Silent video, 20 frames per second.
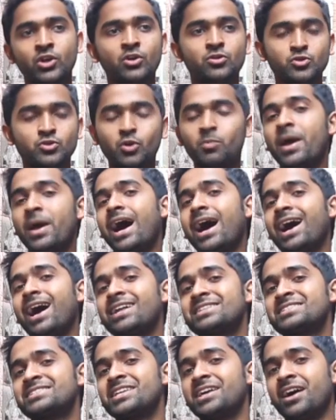जो मैं
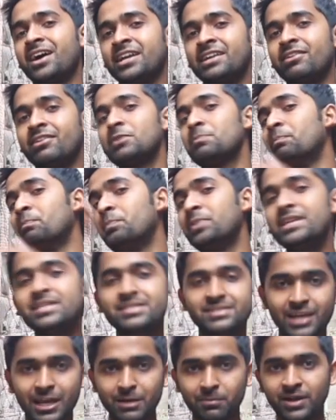आज से आने वाले बीस साल